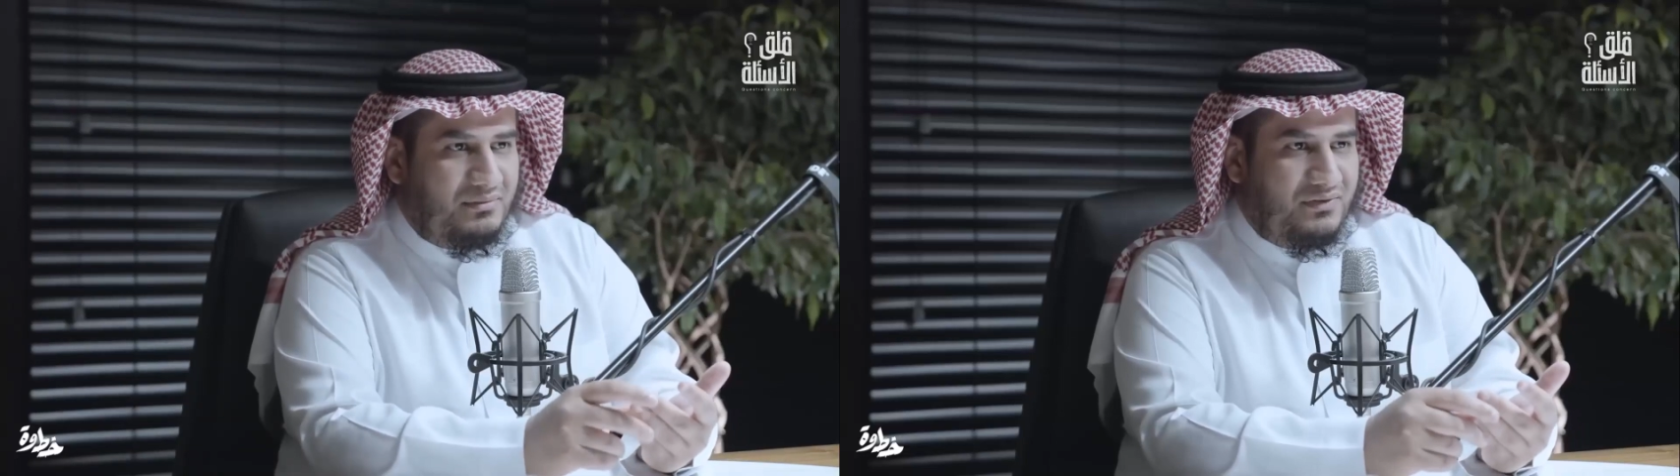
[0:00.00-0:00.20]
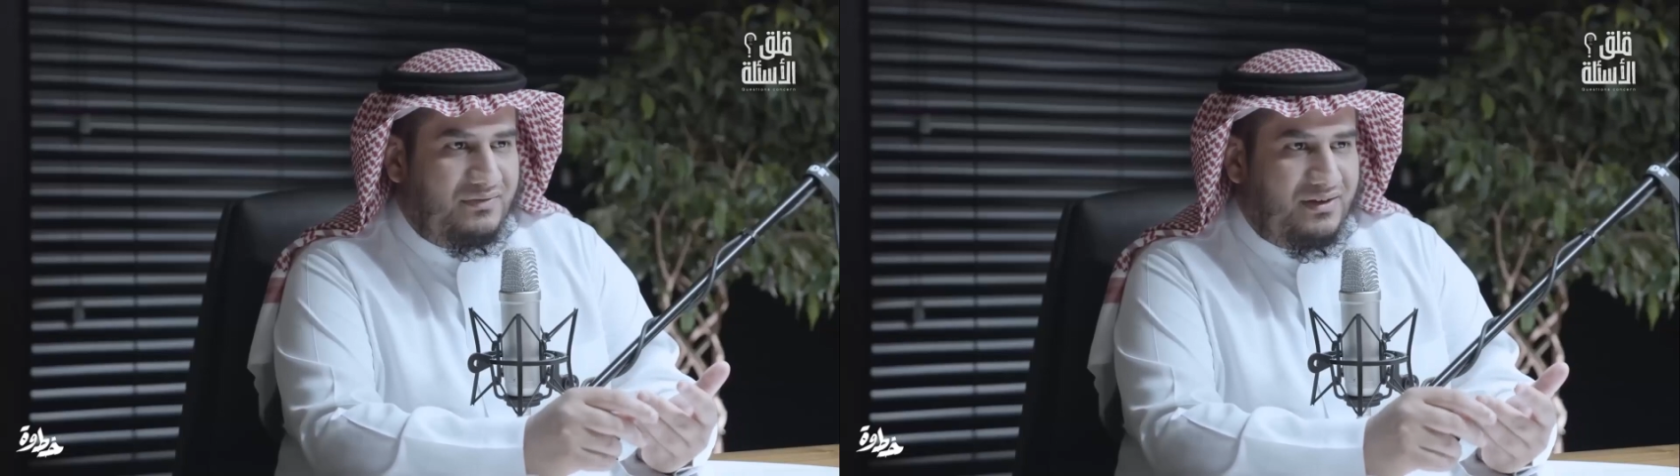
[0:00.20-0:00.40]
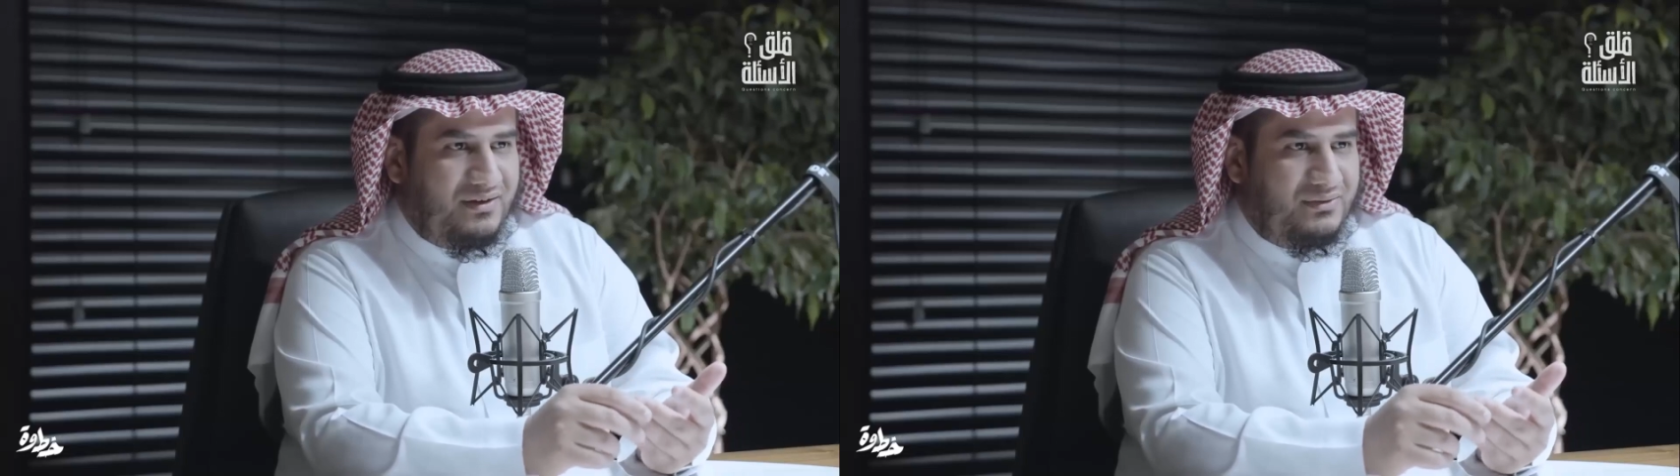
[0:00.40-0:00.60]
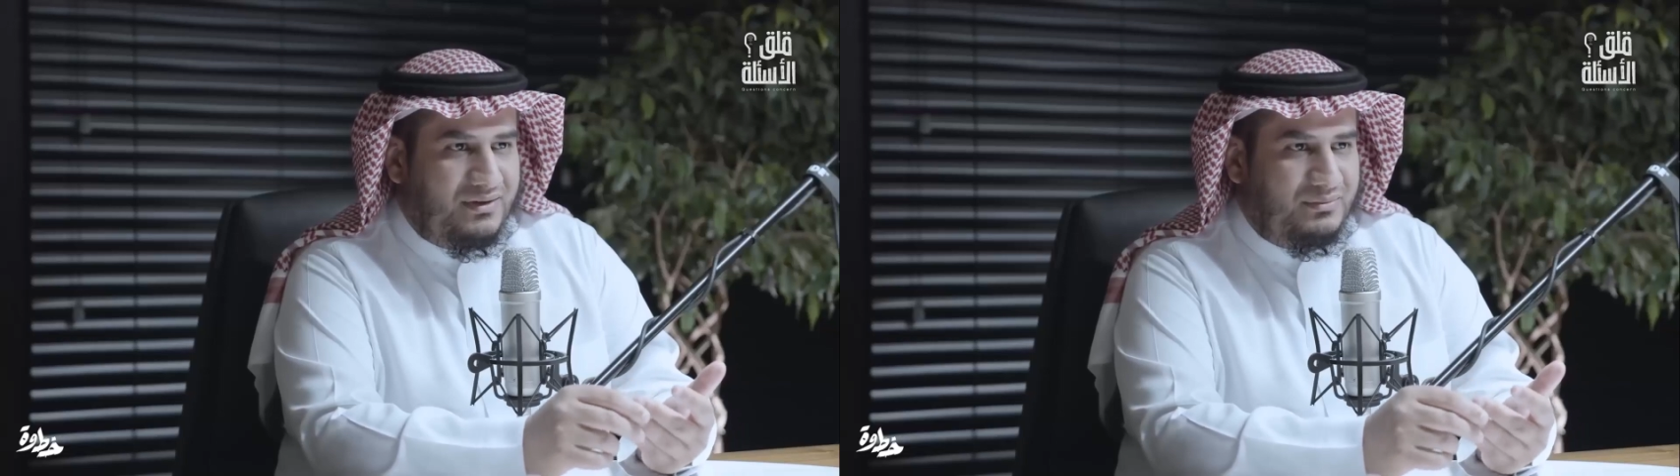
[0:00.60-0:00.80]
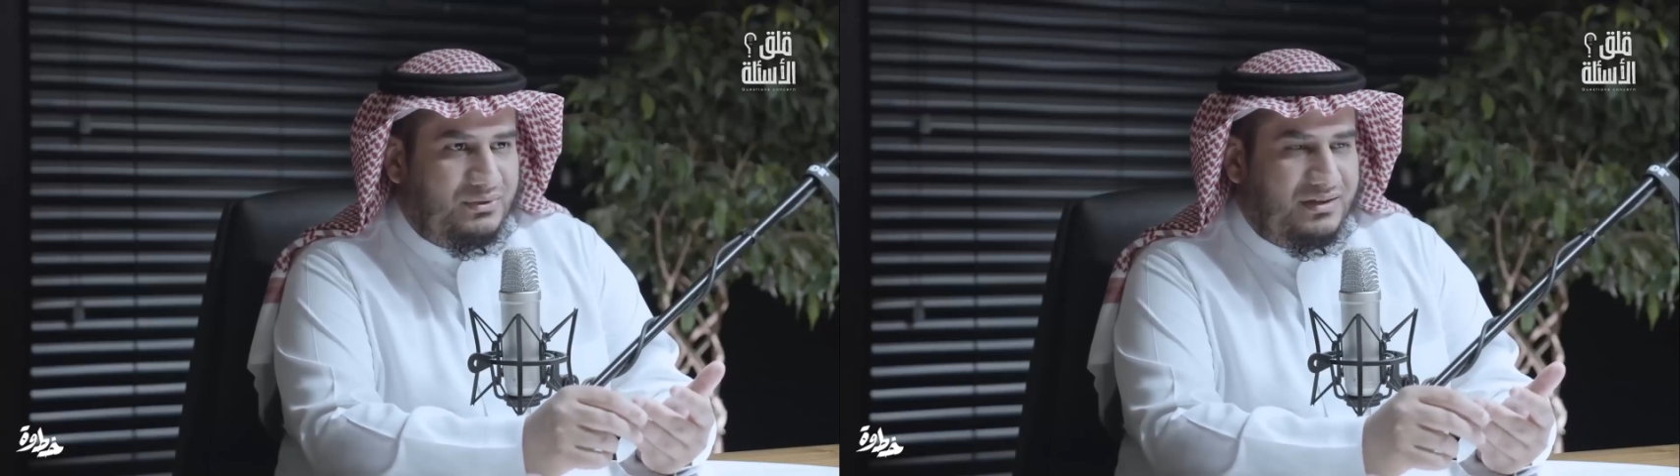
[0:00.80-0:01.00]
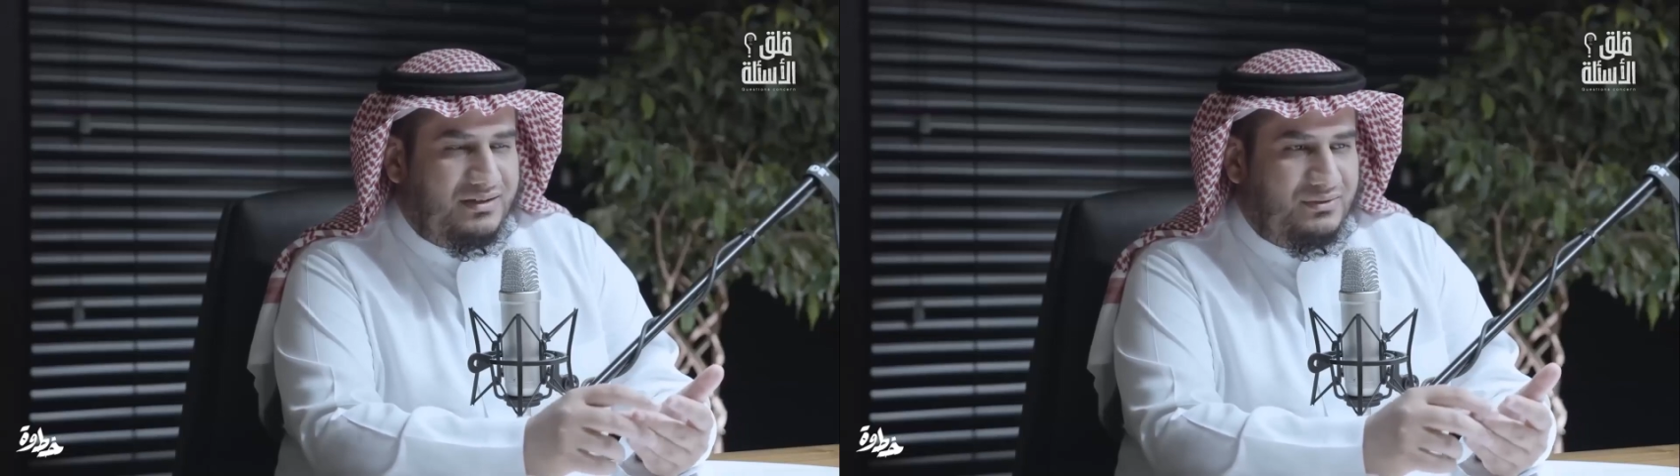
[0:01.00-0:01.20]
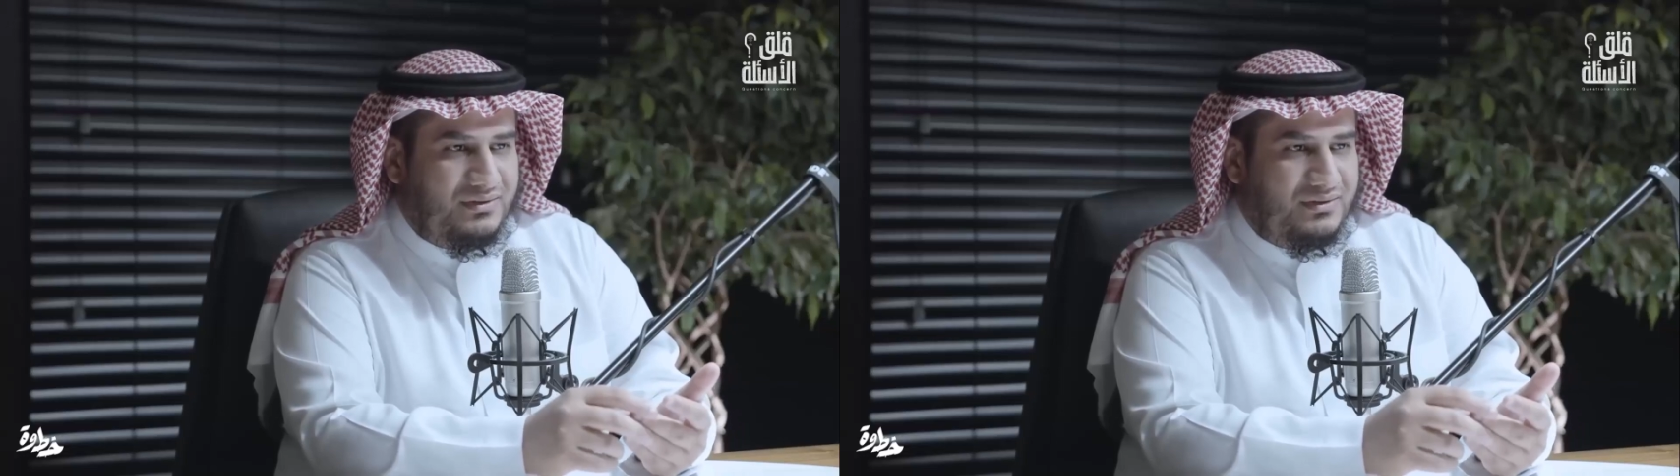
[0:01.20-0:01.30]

منفعه ومتعه